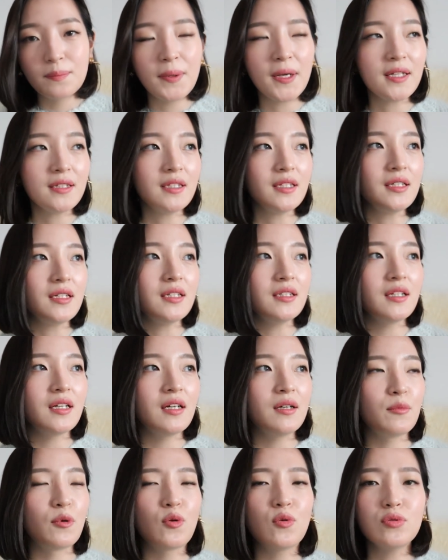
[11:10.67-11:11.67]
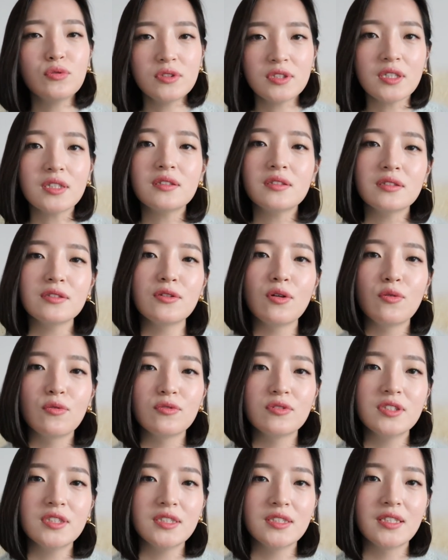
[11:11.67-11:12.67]
패딩이나 뭐 코트 같은
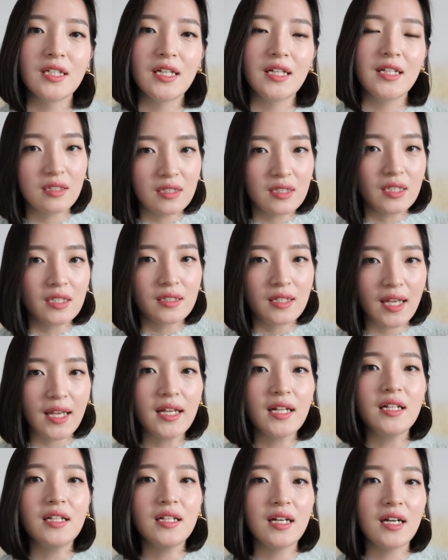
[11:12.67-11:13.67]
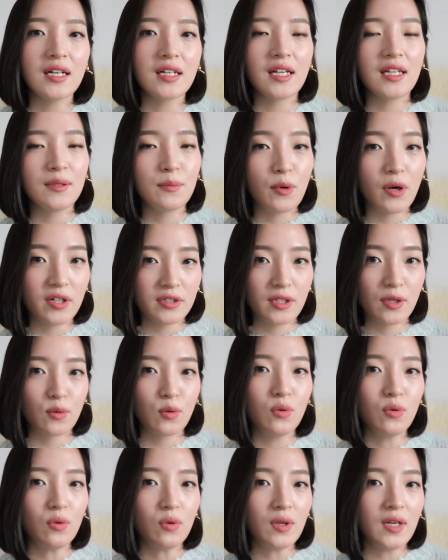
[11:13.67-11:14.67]
경우는 데일리하게 입어야
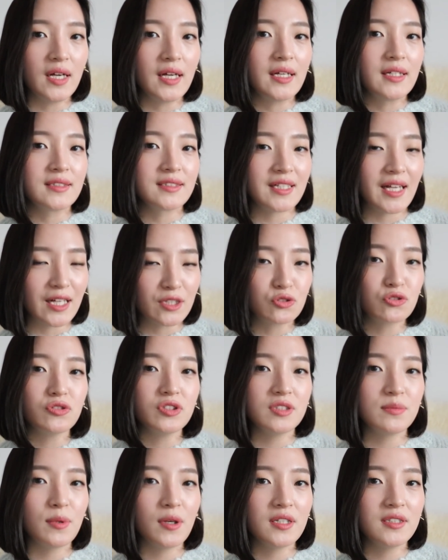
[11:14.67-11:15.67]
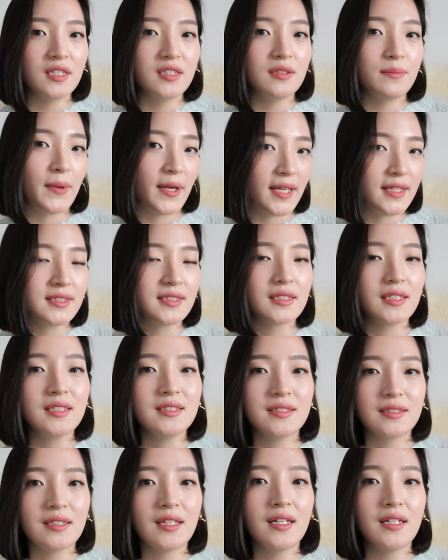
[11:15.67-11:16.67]
되고 자주 입어야 되는
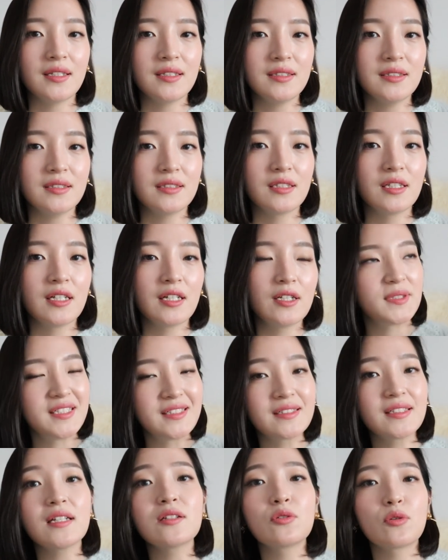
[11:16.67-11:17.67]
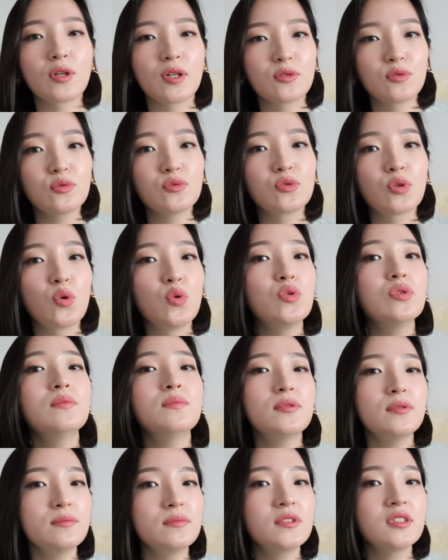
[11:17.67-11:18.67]
베이직한 스타일은 비싸더라도
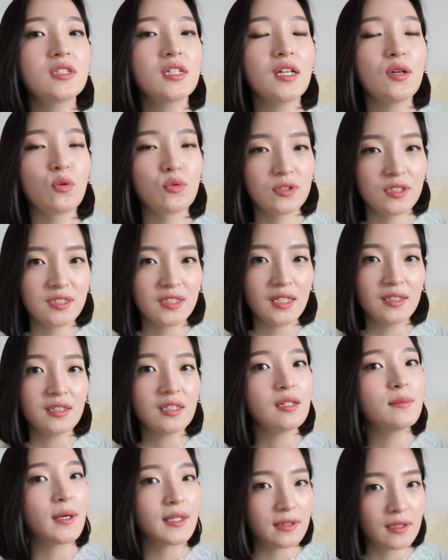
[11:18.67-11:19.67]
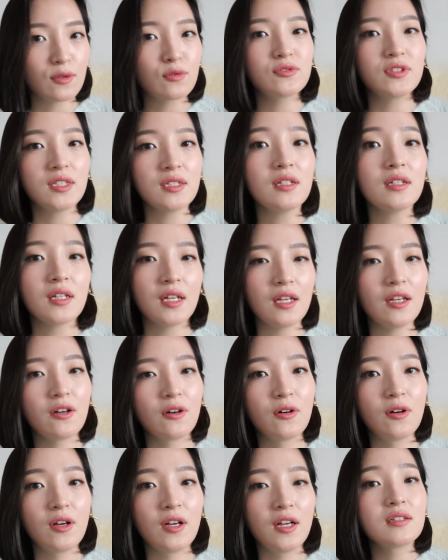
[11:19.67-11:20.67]
좋은 품질의 옷을 사는 게 맞다고
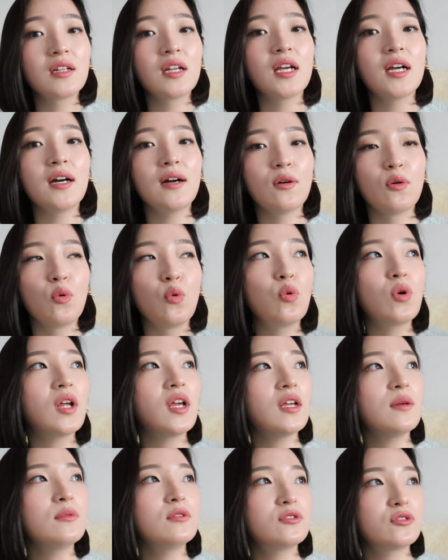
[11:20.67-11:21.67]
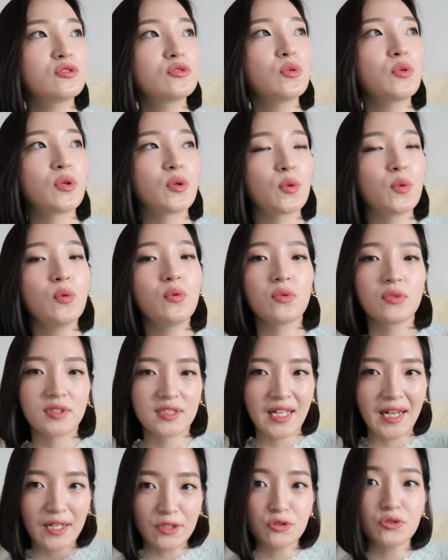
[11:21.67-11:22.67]
생각해요. 그래야 오래 입을 수도 있고
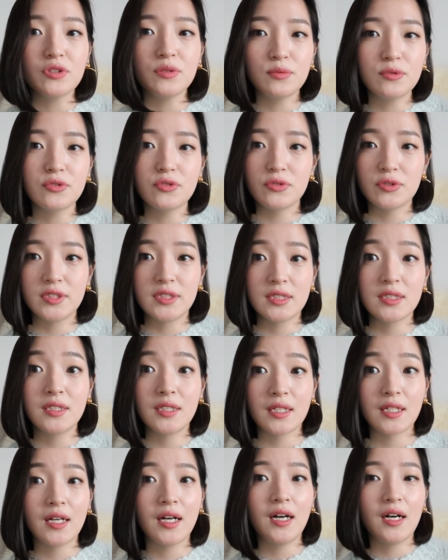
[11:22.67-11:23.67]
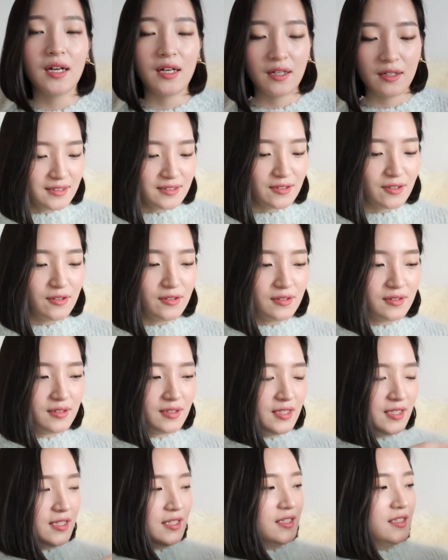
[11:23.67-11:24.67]
자주 입을 수 있으니까. 그래서
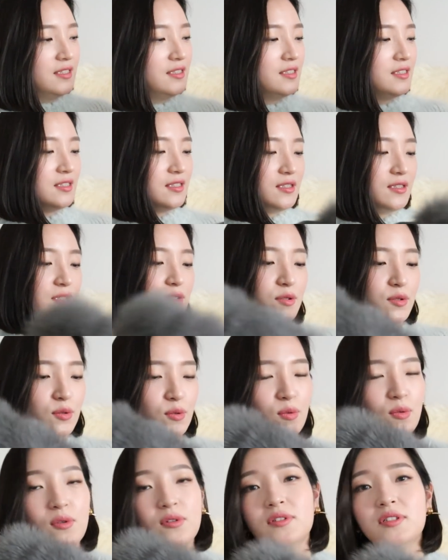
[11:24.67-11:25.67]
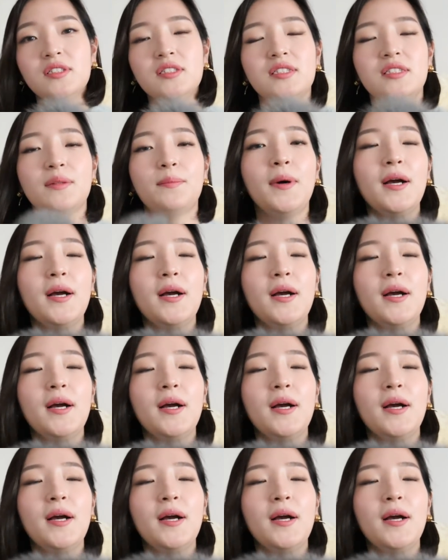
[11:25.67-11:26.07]
요거는 이제